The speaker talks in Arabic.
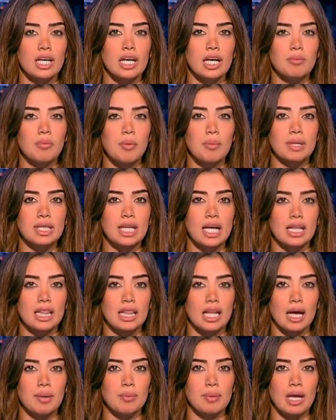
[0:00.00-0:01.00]
كما
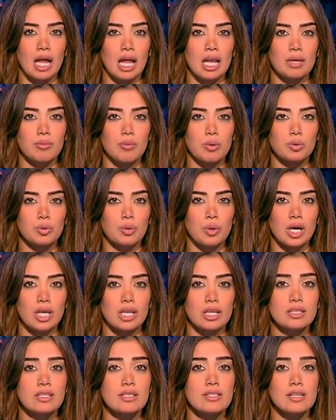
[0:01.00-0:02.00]
بدأت العمل على موضوع
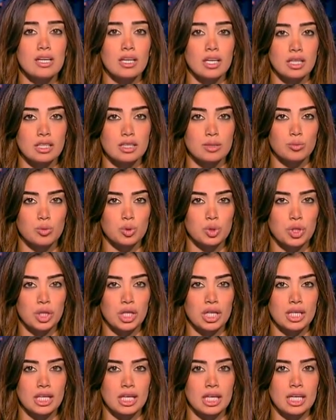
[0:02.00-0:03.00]
الاتصالات
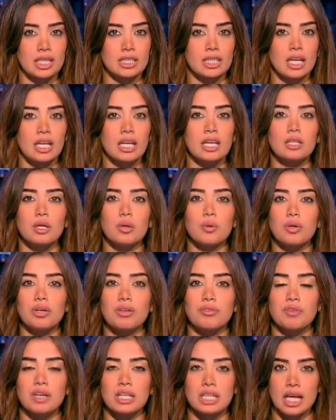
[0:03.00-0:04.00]
مشيرا إلى أن لا
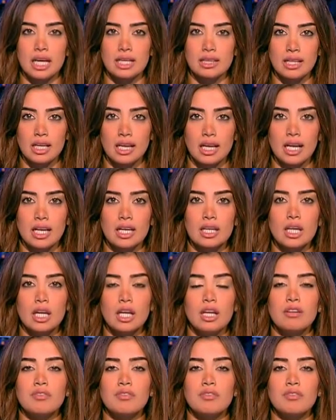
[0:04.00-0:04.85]
توقيفات التحقيقات حتى الآن